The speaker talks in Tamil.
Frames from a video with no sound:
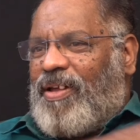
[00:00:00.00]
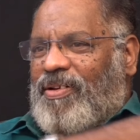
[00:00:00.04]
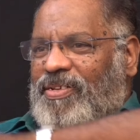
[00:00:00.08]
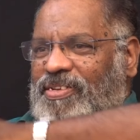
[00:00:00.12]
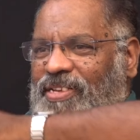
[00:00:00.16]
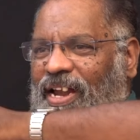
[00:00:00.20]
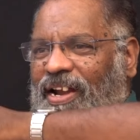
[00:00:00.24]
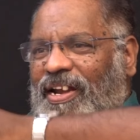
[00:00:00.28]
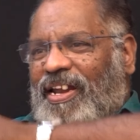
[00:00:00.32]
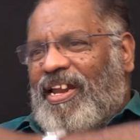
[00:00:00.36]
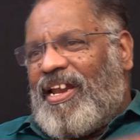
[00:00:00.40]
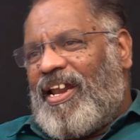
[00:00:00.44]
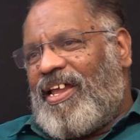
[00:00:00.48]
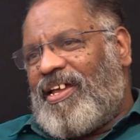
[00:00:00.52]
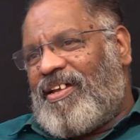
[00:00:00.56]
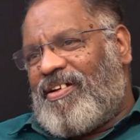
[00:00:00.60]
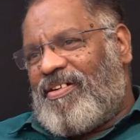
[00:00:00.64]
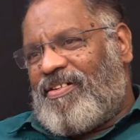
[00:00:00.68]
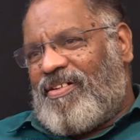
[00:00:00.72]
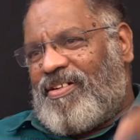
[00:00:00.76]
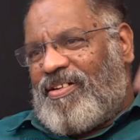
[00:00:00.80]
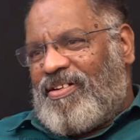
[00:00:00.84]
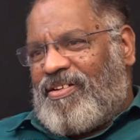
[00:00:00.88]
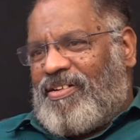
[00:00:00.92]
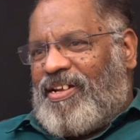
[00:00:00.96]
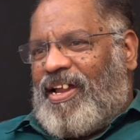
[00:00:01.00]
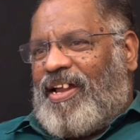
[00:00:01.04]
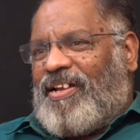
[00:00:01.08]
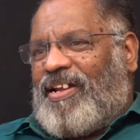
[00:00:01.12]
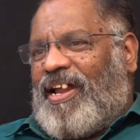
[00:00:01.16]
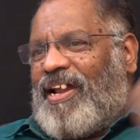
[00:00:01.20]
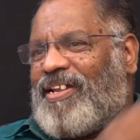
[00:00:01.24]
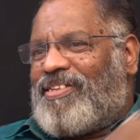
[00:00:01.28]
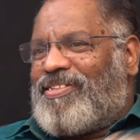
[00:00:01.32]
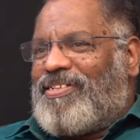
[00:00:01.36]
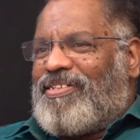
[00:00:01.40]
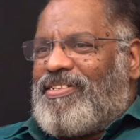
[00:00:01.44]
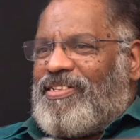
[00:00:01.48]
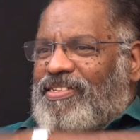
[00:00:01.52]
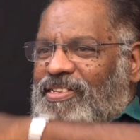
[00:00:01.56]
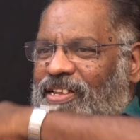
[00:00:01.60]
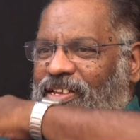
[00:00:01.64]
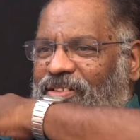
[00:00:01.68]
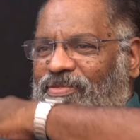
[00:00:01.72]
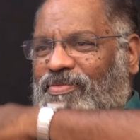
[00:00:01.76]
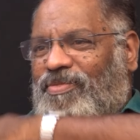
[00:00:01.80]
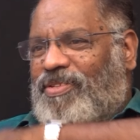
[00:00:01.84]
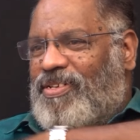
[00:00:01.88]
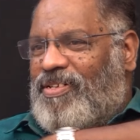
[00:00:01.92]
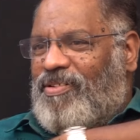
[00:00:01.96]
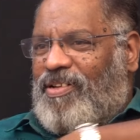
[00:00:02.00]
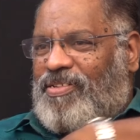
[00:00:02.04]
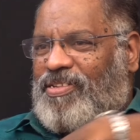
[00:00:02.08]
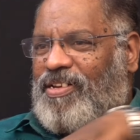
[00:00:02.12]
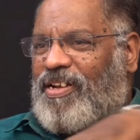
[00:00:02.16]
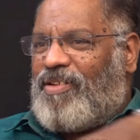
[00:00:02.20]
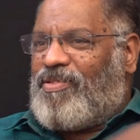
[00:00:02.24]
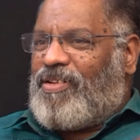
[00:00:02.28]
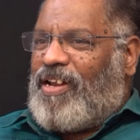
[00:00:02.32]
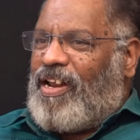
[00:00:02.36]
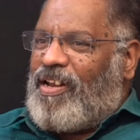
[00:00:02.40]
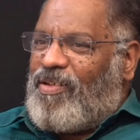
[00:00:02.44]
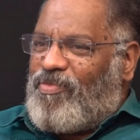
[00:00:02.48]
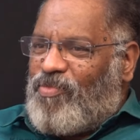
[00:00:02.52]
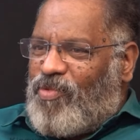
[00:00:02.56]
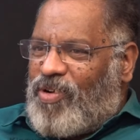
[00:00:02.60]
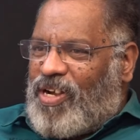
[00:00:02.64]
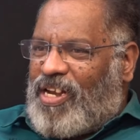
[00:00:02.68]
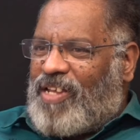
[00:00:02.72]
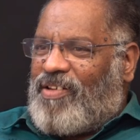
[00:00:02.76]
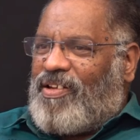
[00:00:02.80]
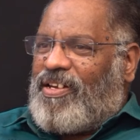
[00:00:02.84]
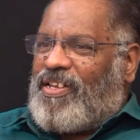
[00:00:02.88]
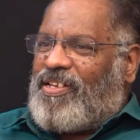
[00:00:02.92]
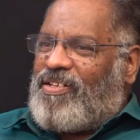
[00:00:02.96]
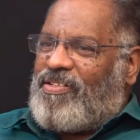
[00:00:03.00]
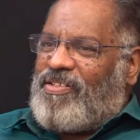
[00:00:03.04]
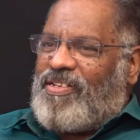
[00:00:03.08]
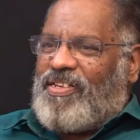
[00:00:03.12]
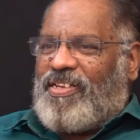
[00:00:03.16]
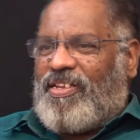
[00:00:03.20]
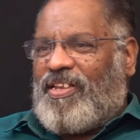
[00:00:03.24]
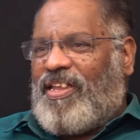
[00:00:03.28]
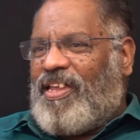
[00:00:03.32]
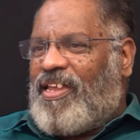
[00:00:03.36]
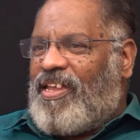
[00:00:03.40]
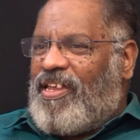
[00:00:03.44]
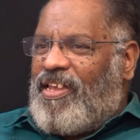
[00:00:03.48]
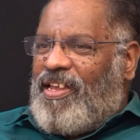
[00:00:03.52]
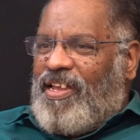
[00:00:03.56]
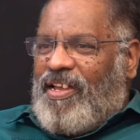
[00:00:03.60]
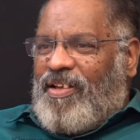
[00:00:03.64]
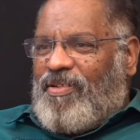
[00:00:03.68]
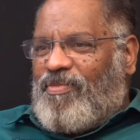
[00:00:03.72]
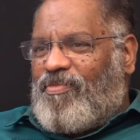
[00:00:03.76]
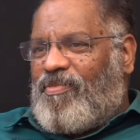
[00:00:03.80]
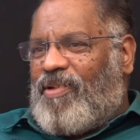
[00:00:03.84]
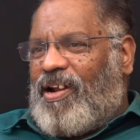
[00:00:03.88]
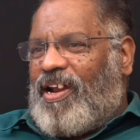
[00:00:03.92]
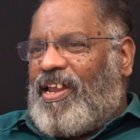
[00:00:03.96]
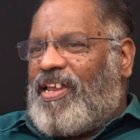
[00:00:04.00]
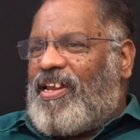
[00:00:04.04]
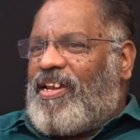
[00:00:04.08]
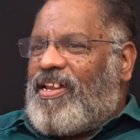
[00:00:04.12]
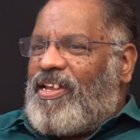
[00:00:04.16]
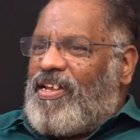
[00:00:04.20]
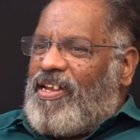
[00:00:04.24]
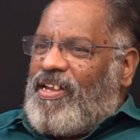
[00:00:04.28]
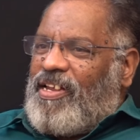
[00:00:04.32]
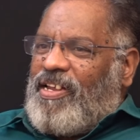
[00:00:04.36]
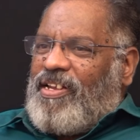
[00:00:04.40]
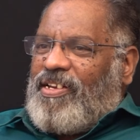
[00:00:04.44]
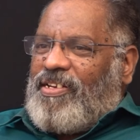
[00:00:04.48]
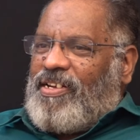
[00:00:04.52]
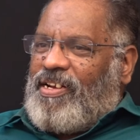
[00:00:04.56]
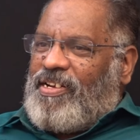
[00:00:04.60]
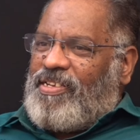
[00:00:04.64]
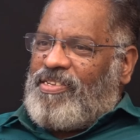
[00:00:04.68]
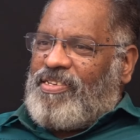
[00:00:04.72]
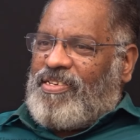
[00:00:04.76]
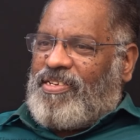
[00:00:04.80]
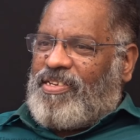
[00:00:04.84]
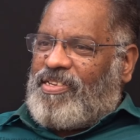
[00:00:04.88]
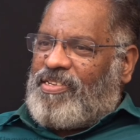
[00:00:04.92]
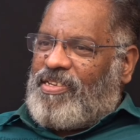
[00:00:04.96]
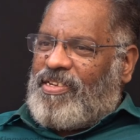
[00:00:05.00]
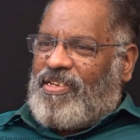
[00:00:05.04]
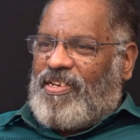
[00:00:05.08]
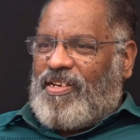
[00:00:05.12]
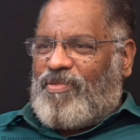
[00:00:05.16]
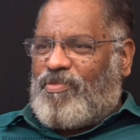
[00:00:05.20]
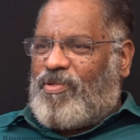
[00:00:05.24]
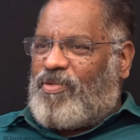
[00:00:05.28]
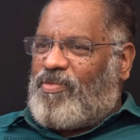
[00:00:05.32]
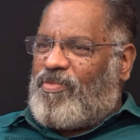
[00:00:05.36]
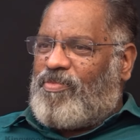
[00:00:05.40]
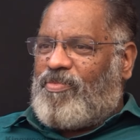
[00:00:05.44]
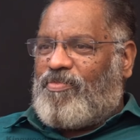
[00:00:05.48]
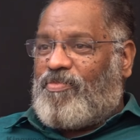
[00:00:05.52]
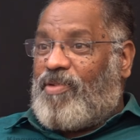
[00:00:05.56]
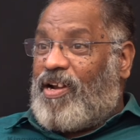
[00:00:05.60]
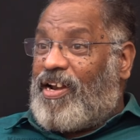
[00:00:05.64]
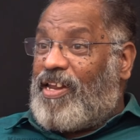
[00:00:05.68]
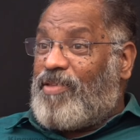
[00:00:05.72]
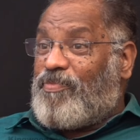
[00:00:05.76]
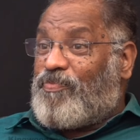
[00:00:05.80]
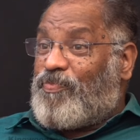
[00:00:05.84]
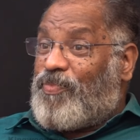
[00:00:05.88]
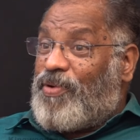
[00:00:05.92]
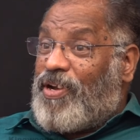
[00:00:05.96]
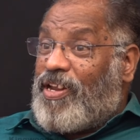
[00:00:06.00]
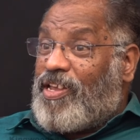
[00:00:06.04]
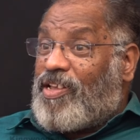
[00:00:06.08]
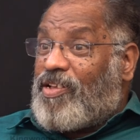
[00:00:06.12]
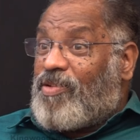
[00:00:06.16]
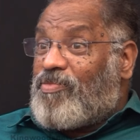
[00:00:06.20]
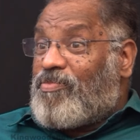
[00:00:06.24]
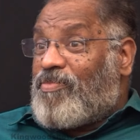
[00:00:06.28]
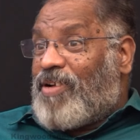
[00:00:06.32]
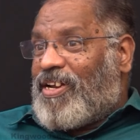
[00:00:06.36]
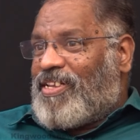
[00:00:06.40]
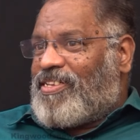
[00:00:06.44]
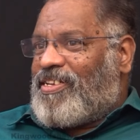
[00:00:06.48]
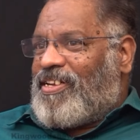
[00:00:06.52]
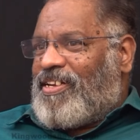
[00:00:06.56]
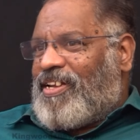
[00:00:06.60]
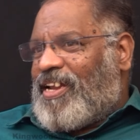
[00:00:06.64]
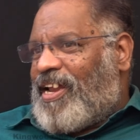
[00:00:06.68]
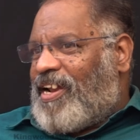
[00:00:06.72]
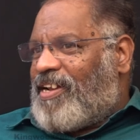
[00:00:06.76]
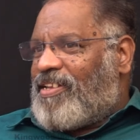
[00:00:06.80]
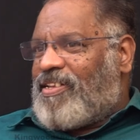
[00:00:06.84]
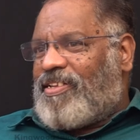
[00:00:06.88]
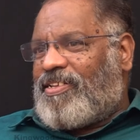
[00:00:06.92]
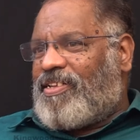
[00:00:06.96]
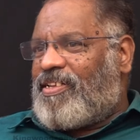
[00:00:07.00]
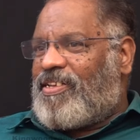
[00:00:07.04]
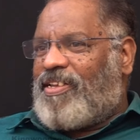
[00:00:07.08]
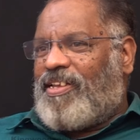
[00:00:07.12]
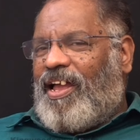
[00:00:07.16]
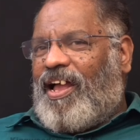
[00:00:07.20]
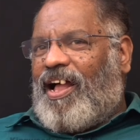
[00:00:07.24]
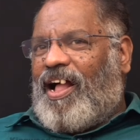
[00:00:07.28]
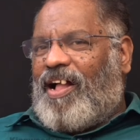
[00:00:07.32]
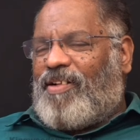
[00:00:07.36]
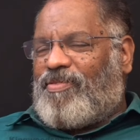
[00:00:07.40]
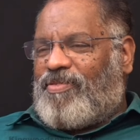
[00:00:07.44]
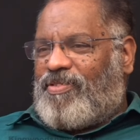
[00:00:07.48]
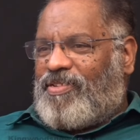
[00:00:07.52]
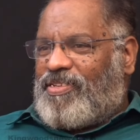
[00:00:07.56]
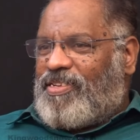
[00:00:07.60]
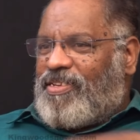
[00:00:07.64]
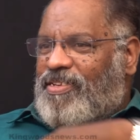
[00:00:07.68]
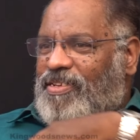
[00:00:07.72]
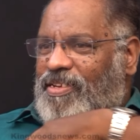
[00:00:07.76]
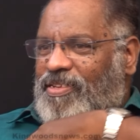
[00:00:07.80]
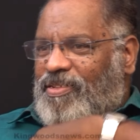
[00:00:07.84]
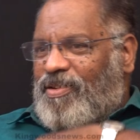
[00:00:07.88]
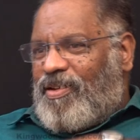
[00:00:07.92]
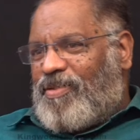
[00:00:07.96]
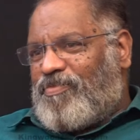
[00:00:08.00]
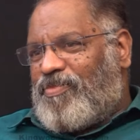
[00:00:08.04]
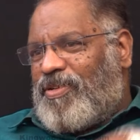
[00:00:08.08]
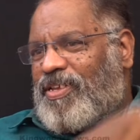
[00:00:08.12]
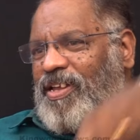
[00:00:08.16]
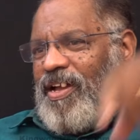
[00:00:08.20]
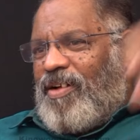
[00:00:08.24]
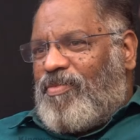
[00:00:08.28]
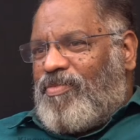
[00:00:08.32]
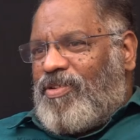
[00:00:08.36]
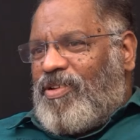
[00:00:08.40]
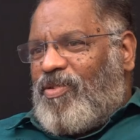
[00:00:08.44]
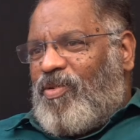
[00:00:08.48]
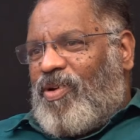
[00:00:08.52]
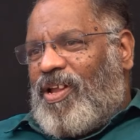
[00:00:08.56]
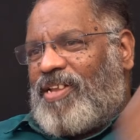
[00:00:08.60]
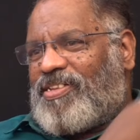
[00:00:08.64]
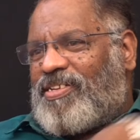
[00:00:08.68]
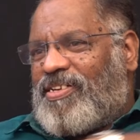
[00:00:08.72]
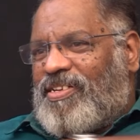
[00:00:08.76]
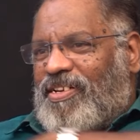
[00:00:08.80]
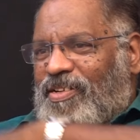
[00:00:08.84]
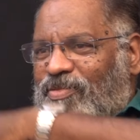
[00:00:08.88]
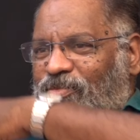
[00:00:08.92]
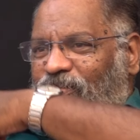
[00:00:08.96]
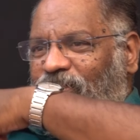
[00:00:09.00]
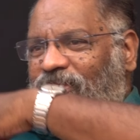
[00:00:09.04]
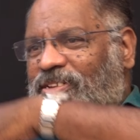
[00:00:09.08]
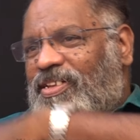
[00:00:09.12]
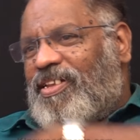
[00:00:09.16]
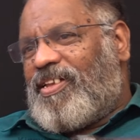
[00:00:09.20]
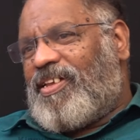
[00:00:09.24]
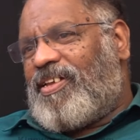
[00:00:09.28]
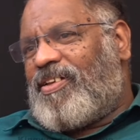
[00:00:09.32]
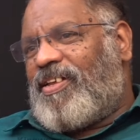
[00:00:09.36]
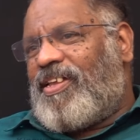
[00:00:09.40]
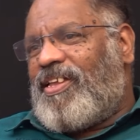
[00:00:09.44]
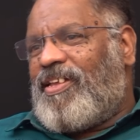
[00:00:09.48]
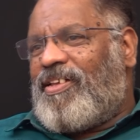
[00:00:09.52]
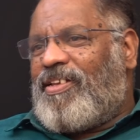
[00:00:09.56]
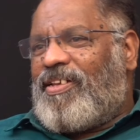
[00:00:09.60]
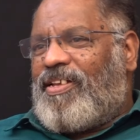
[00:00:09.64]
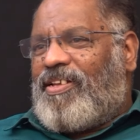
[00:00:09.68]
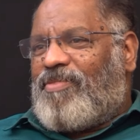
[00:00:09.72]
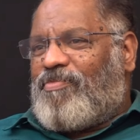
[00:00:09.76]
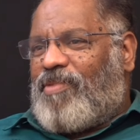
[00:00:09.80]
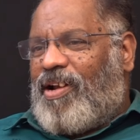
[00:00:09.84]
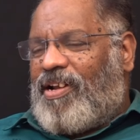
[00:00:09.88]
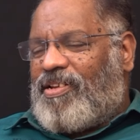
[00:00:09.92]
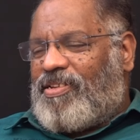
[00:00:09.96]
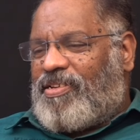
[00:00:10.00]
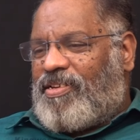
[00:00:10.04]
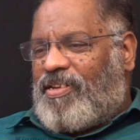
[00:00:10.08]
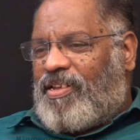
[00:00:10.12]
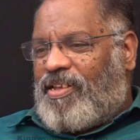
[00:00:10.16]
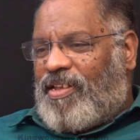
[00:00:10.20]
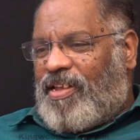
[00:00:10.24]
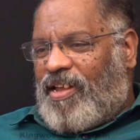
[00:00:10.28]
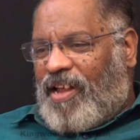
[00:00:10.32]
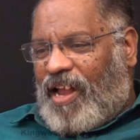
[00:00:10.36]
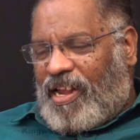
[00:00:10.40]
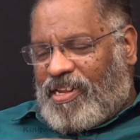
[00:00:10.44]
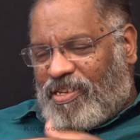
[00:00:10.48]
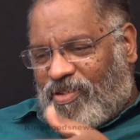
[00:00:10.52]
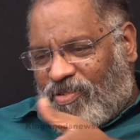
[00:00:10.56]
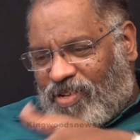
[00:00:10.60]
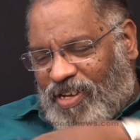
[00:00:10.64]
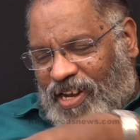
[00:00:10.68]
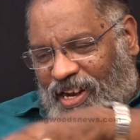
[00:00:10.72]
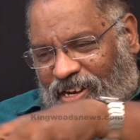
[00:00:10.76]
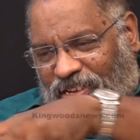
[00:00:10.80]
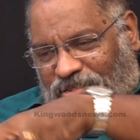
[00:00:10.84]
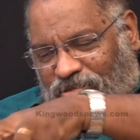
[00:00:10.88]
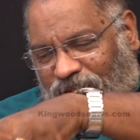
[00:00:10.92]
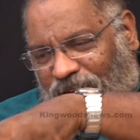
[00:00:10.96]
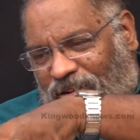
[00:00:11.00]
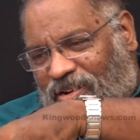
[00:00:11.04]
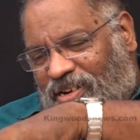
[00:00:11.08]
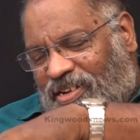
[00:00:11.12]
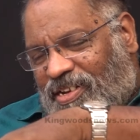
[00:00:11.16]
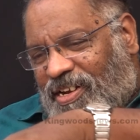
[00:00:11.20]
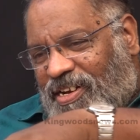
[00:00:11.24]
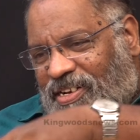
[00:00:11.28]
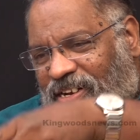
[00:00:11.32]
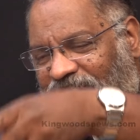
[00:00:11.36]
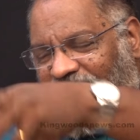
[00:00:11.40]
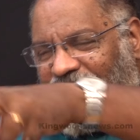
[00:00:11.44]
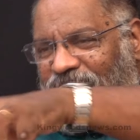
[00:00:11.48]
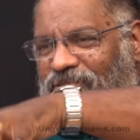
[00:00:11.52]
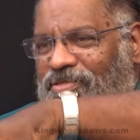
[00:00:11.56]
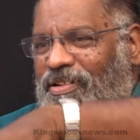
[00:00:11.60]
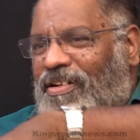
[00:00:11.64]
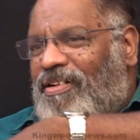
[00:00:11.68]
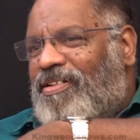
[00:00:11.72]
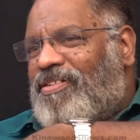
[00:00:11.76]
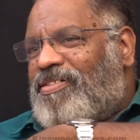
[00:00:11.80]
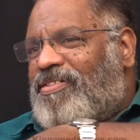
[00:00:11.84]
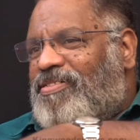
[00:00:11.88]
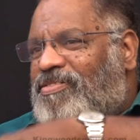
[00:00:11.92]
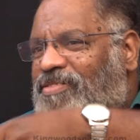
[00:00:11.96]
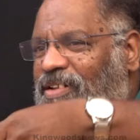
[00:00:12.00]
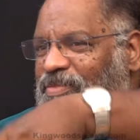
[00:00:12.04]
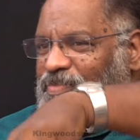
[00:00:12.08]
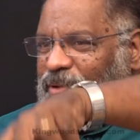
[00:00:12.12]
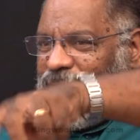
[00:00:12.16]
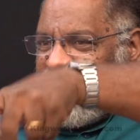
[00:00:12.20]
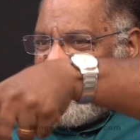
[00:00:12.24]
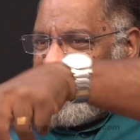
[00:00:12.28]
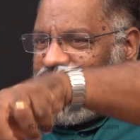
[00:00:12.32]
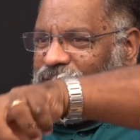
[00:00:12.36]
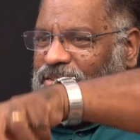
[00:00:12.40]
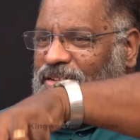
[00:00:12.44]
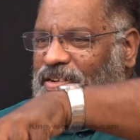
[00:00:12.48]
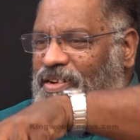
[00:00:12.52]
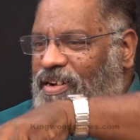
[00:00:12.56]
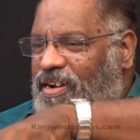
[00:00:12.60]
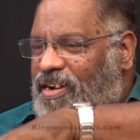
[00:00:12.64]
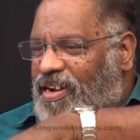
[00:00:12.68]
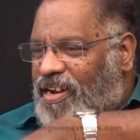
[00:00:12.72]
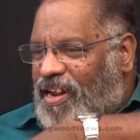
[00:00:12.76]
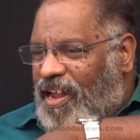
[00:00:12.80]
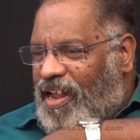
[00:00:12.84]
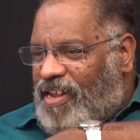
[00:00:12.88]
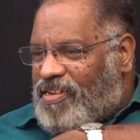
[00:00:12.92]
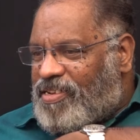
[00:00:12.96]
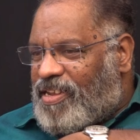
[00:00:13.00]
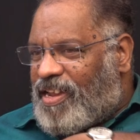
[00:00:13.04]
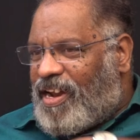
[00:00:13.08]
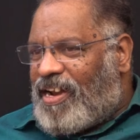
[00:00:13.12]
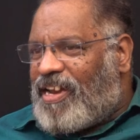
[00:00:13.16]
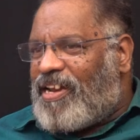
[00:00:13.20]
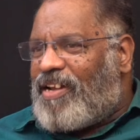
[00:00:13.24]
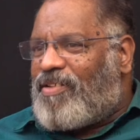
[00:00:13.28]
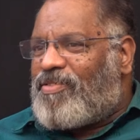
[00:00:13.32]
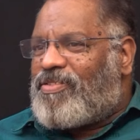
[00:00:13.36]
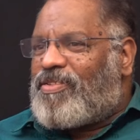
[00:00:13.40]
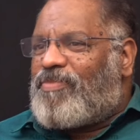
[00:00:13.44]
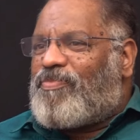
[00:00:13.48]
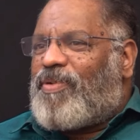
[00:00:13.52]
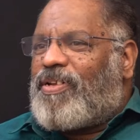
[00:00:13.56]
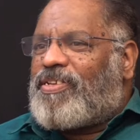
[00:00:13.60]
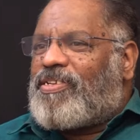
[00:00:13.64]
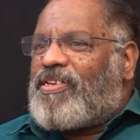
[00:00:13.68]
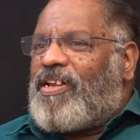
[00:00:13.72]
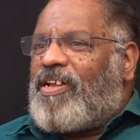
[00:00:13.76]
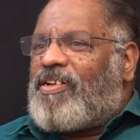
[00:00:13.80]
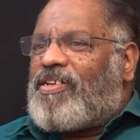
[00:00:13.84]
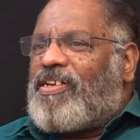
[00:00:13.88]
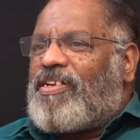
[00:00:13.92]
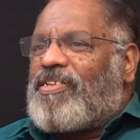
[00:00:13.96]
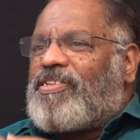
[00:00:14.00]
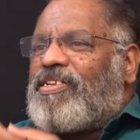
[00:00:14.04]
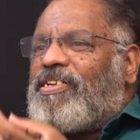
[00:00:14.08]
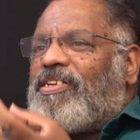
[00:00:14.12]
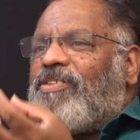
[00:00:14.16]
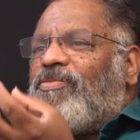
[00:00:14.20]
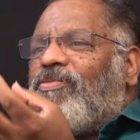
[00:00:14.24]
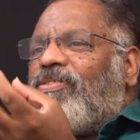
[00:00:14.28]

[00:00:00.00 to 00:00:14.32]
நாங்கள் தண்ணியில் நான் நடந்துகிட்டு இருந்தேன் வீட்டு வாசலில் நல்லா முட்டி வரைக்கும் வந்து மழையில் நினைஞ்சிட்டு இருந்தேன் நம்ம மழை பிடிக்கும் மனிதன் நான் அவள் வந்து அப்படியே அப்படியே உலாத்திட்டு இருக்கும்போது வாழ்ந்துட்டு அந்த ஒரு இலை சோழ்ந்துருக்கு என்னடா சோழ்ந்துன்னு சொல்லி அந்த சொன்னா அந்த இலையில் வந்து பார்த்தீங்கன்னா கிட்டத்தட்ட